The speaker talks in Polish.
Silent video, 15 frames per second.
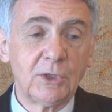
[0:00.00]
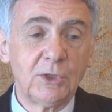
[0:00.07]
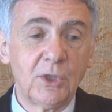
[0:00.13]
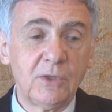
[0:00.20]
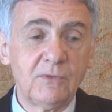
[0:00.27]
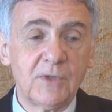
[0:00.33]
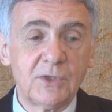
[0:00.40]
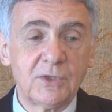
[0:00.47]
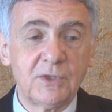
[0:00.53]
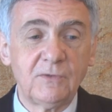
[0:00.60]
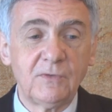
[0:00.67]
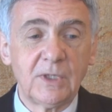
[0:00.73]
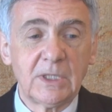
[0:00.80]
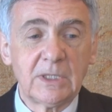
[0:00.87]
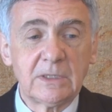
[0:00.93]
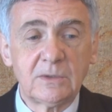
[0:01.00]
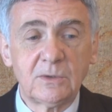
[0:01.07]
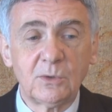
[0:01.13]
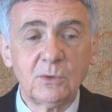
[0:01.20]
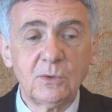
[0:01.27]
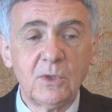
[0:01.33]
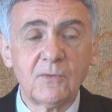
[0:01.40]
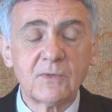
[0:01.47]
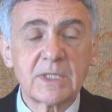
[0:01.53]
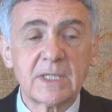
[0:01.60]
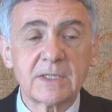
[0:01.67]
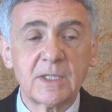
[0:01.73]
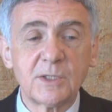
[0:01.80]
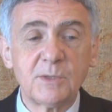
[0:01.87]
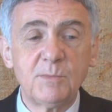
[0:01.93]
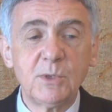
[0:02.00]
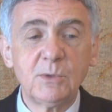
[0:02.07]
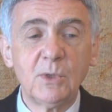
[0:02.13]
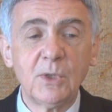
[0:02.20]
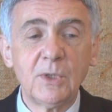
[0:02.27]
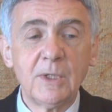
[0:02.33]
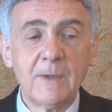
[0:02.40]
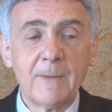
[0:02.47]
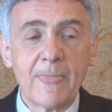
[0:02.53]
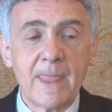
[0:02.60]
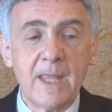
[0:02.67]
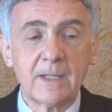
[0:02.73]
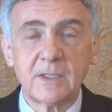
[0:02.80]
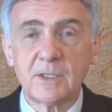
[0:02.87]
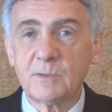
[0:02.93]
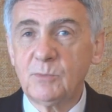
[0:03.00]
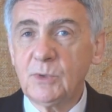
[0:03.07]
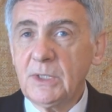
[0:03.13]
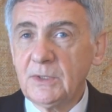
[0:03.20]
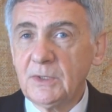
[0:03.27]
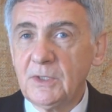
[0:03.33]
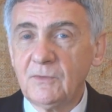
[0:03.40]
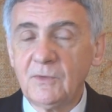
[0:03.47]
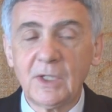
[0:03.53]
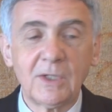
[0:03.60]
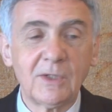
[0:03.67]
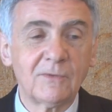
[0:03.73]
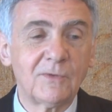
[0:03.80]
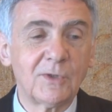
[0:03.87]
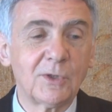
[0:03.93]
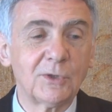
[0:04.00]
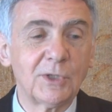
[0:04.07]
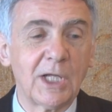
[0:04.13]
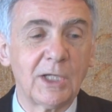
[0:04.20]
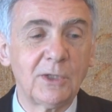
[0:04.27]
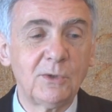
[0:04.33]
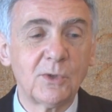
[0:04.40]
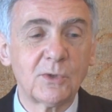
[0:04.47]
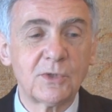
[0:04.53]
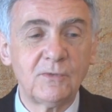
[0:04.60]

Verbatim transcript: no i właściwie trudno wskazać było jakieś błędy w jej wykonaniu.